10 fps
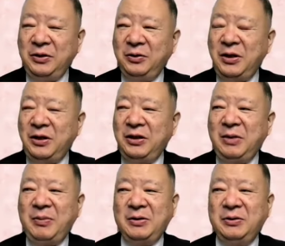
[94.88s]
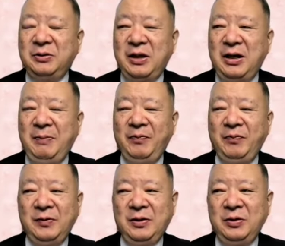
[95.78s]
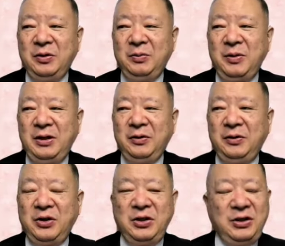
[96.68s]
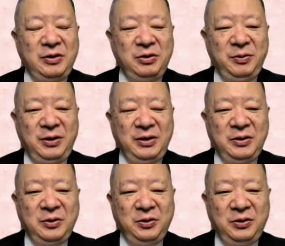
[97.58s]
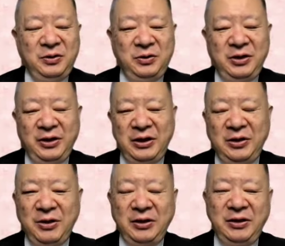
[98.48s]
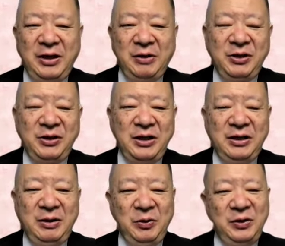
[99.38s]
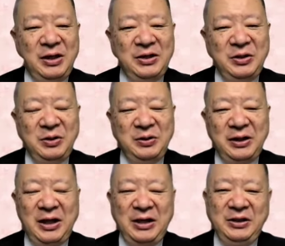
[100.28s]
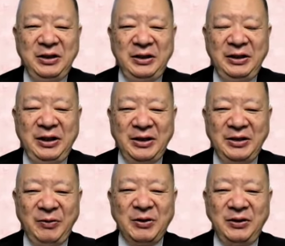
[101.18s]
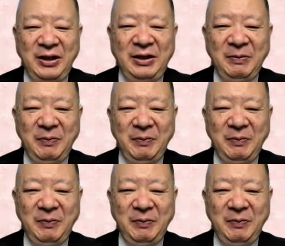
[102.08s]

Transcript: の真田丸とか、その前の新選組、ここちらに起用された役者さんが同じような感じで出てらっしゃいますよね。